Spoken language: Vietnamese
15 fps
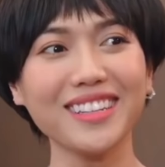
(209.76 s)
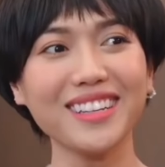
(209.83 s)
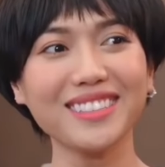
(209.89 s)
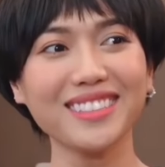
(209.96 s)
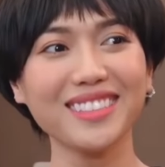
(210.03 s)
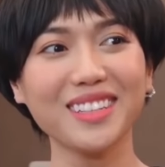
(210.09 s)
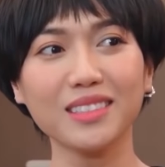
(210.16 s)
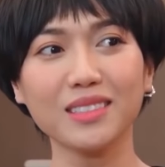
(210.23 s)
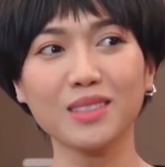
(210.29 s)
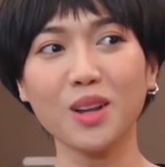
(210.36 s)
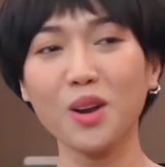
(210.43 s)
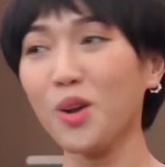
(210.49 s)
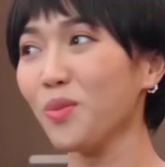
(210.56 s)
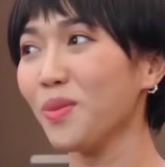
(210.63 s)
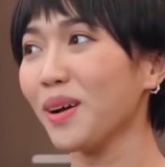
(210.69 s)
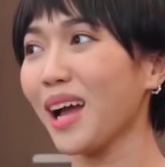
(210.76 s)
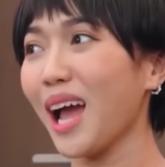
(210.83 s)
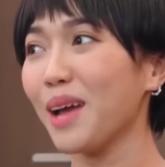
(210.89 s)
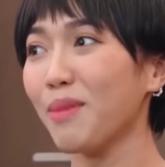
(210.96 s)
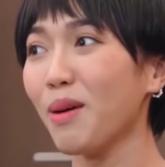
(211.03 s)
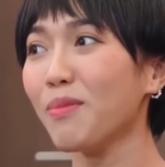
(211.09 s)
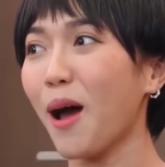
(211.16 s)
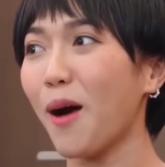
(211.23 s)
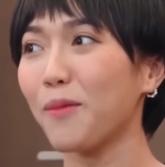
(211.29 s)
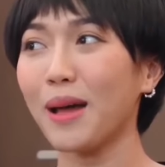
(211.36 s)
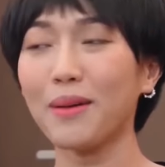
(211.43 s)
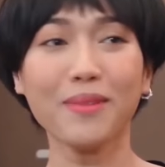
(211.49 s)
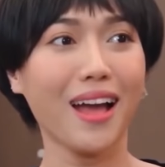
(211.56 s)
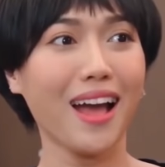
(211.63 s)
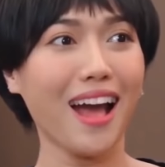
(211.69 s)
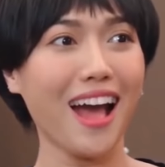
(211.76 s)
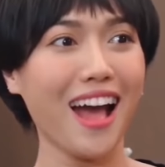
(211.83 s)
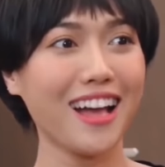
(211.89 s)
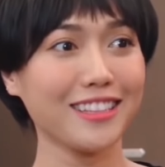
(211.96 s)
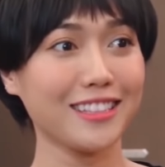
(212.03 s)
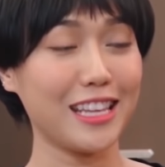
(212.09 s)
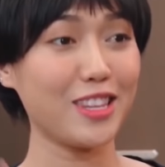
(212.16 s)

cho nên ờ, đôi lúc hay bốc đồng lắm à,